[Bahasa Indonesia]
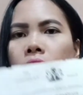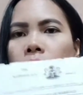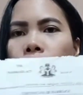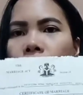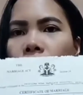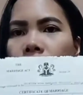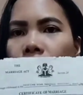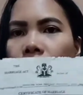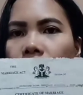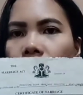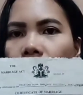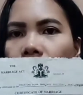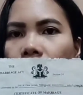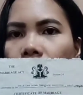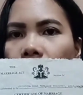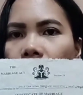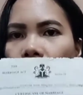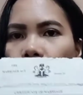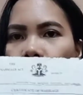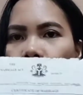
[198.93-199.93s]
seperti ini.
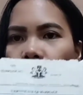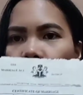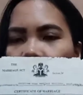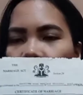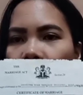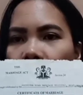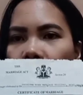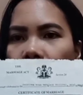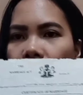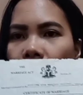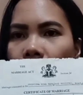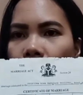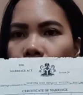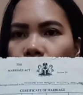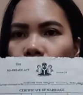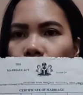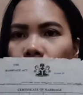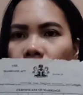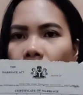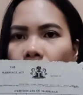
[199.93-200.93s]
Ini ada foto saya,
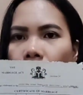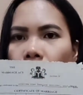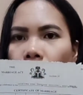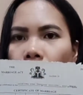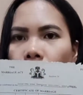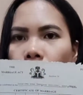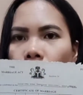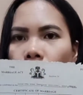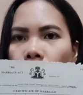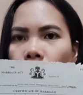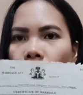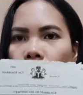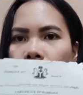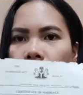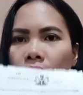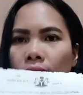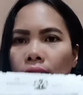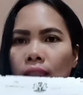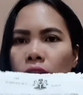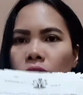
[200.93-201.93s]
fotonya Pak Bos
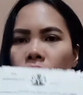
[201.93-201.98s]
nih,